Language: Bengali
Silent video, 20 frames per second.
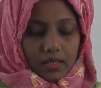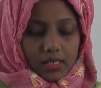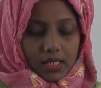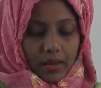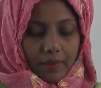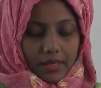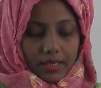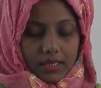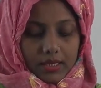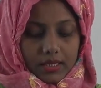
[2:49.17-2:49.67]

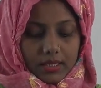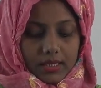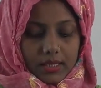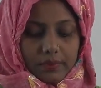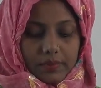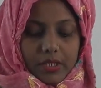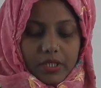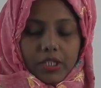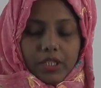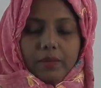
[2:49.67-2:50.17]
সামাজিক
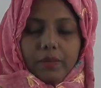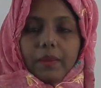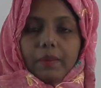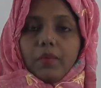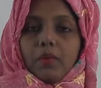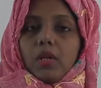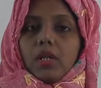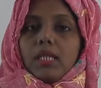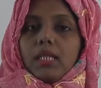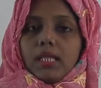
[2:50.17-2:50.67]
জীব হিসেবে
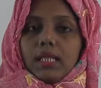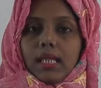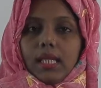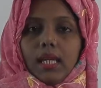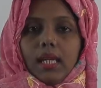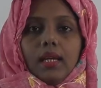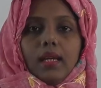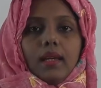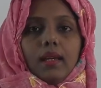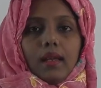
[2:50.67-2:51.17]
পরিচিতি
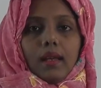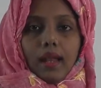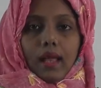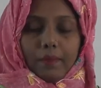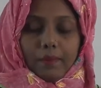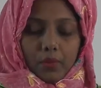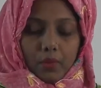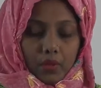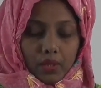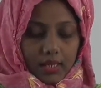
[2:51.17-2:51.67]

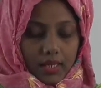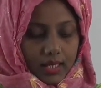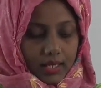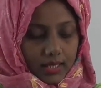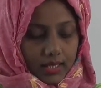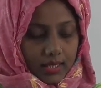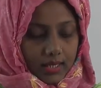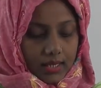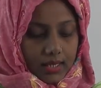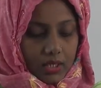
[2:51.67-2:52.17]
লাভ করে
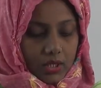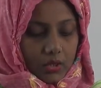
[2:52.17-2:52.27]
থাকি